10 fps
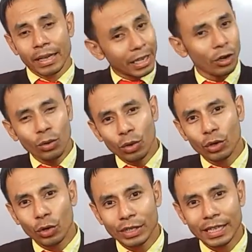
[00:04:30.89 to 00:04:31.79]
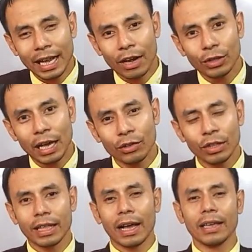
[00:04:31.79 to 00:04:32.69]
গিরকু ওই করেছে কারণ হান
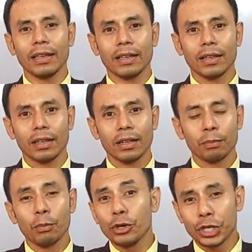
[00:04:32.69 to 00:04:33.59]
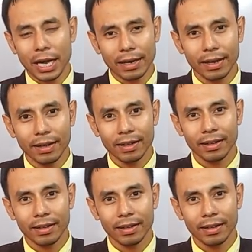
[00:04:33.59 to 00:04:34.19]
হইল তাই পয়সার কা